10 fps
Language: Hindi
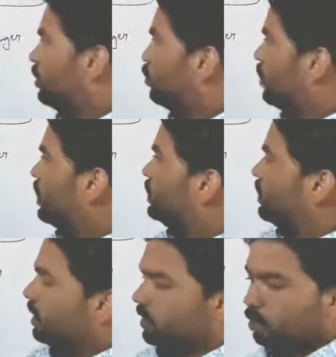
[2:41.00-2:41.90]
इनको एक
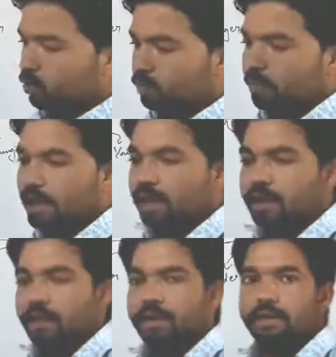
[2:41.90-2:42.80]
अच्छा खासा शूज़ बना
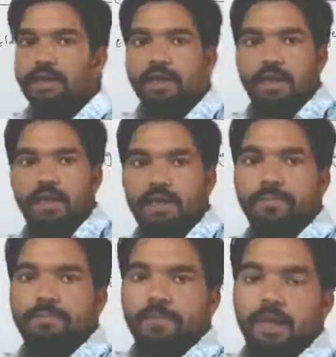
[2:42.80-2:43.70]
के देते हैं
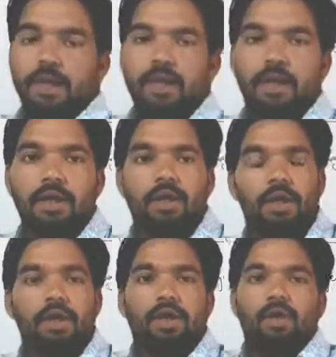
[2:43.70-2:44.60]

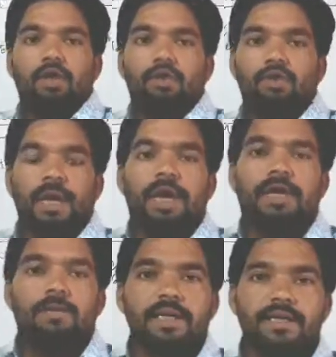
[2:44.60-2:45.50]
तो
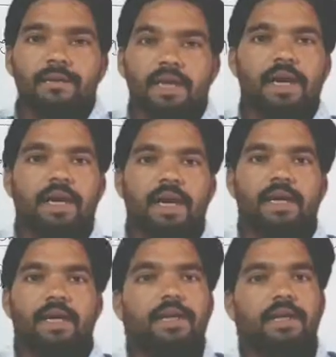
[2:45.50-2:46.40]
कहानी में ऐसा बताया गया
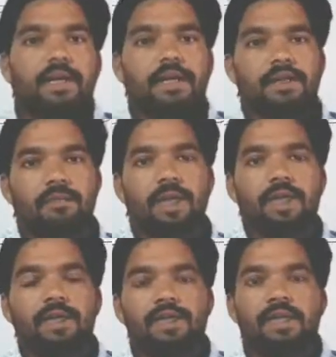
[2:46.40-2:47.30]
है कि जब
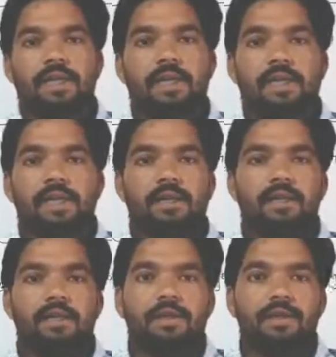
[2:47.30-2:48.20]
नरेटर जाते हैं
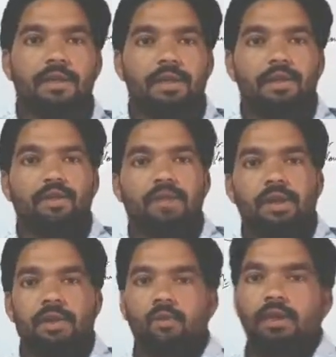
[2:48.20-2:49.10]
तो
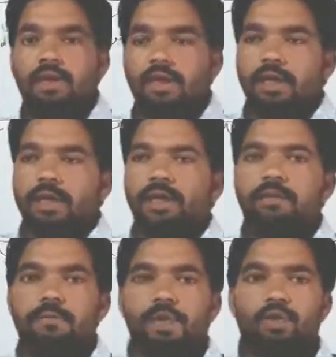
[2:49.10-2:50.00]
ये बोलते हैं
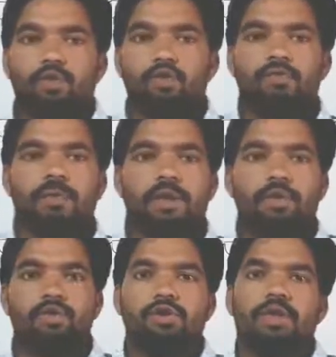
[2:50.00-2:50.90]
कि मेरे शूज़
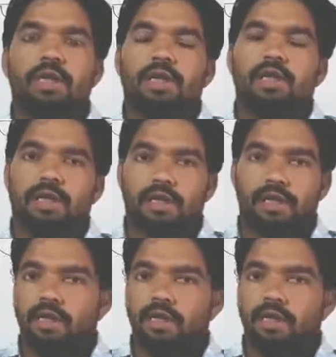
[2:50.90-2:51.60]
में कुछ दिक्कत है